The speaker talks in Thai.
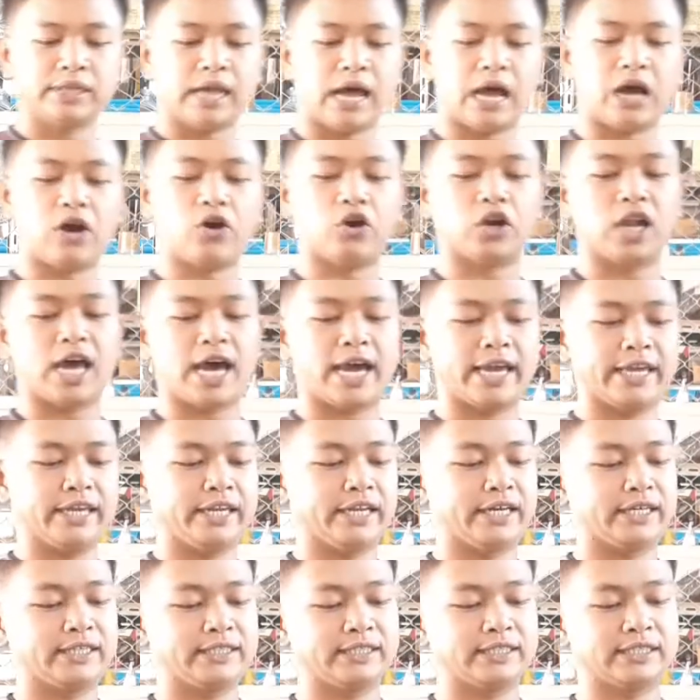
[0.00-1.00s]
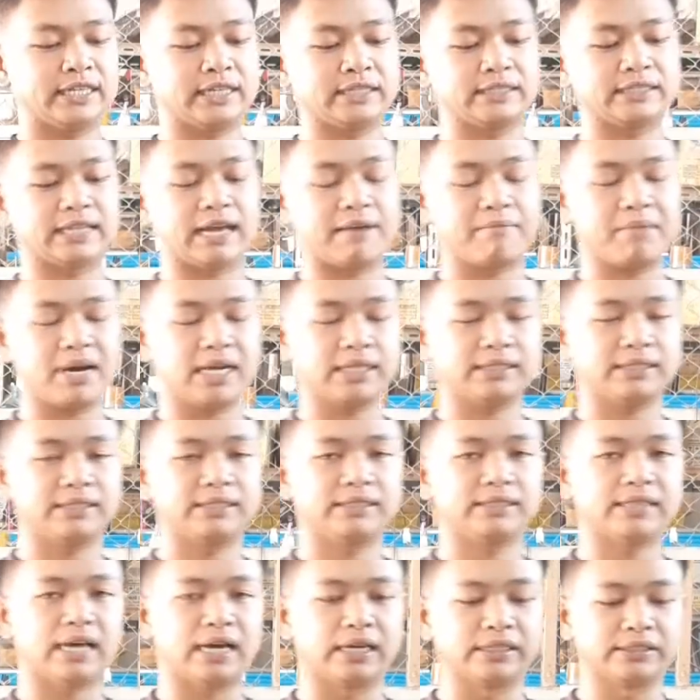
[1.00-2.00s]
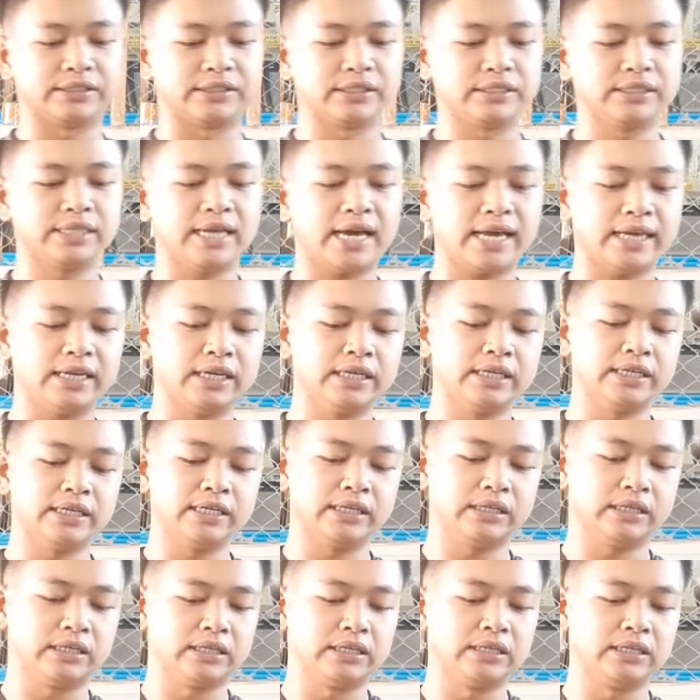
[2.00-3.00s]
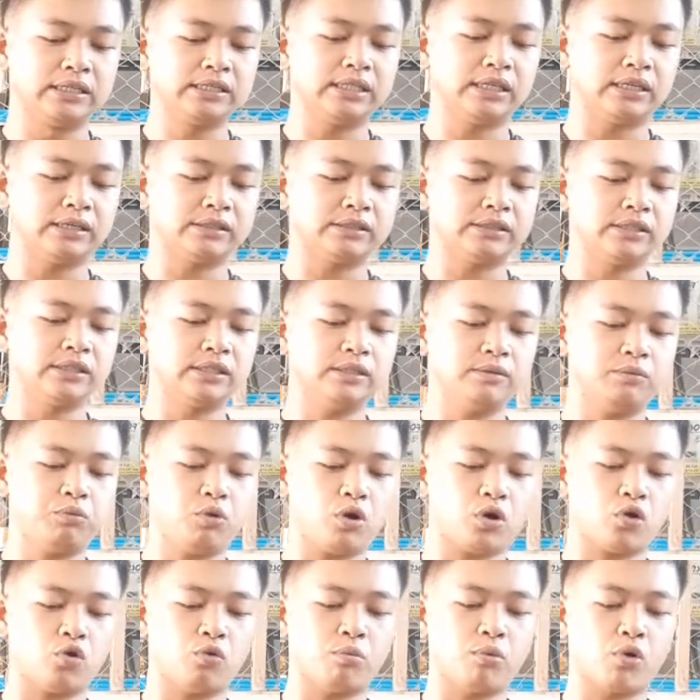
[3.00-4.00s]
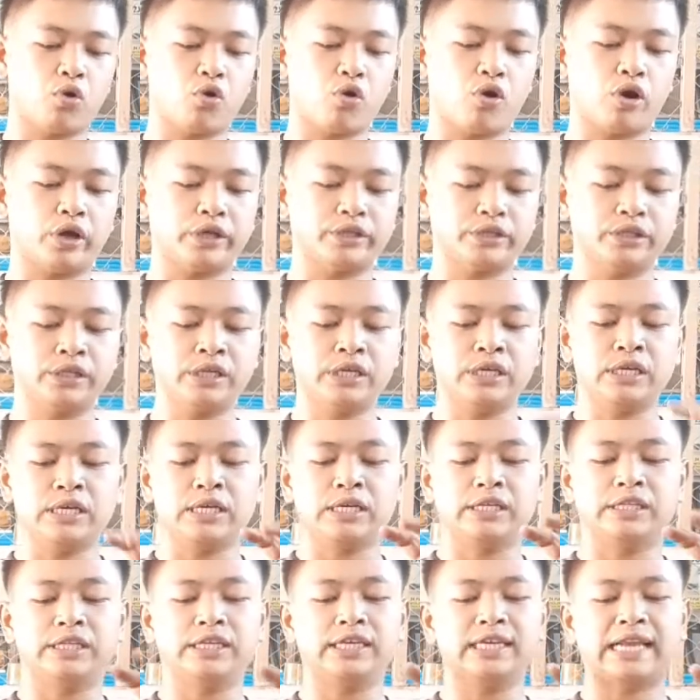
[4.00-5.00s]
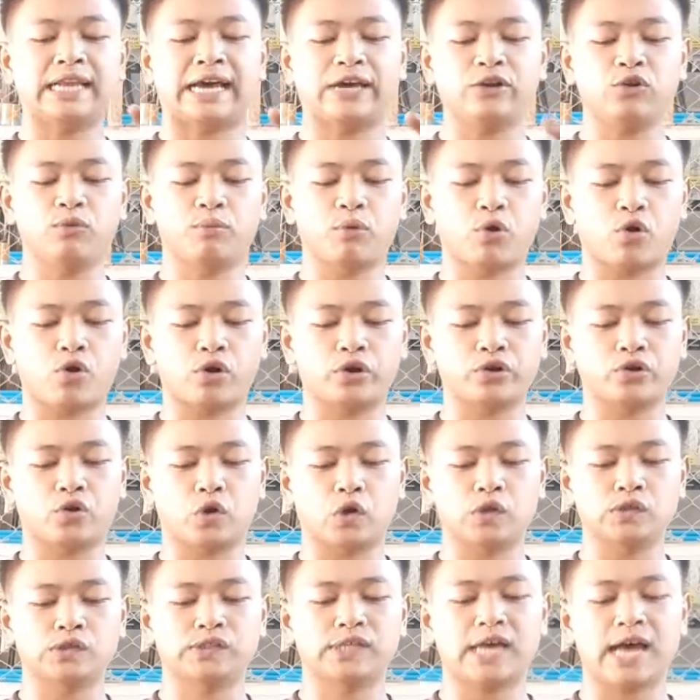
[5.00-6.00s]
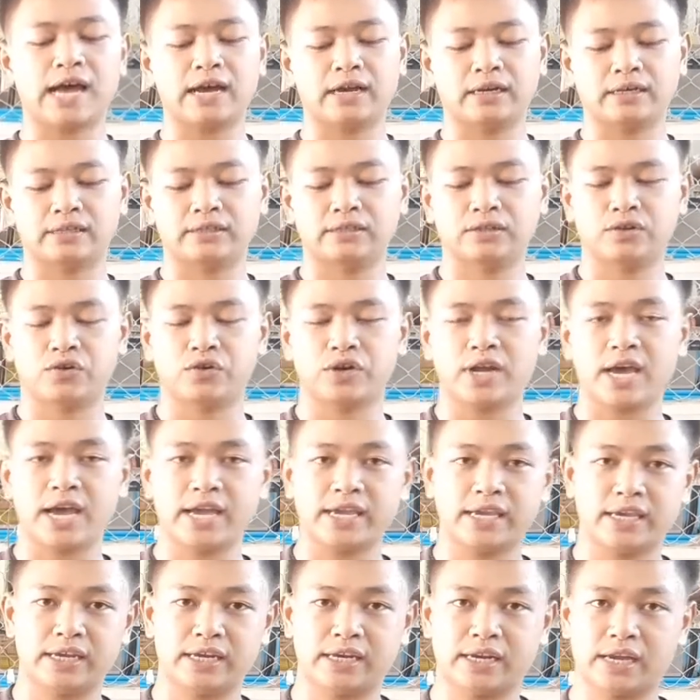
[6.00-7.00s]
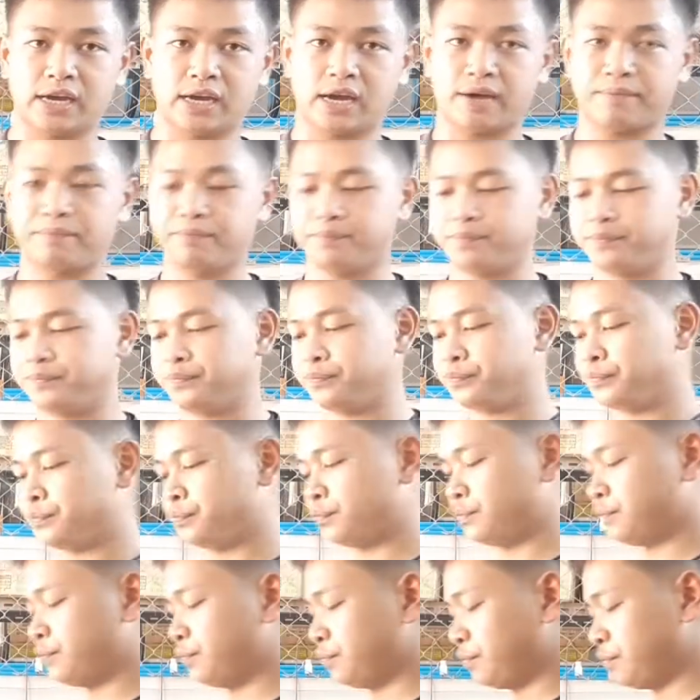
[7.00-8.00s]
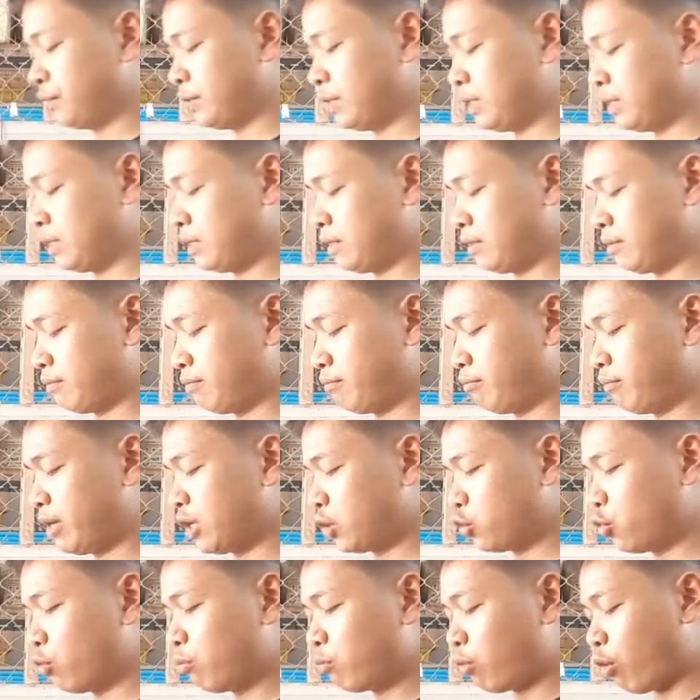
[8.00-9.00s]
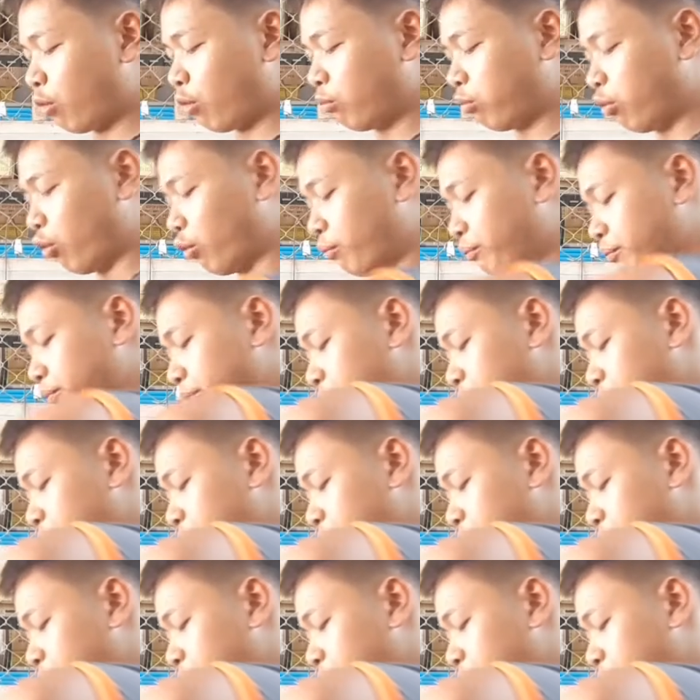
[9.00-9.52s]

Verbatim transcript: ทางออนไลน์นะสสามารถสั่งซื้อได้เลย หรือจะซื้อพวกอุปกรณ์ที่ร้านอุปกรณ์ก่อสร้างก็ได้นะครับ แม็กลม ของผม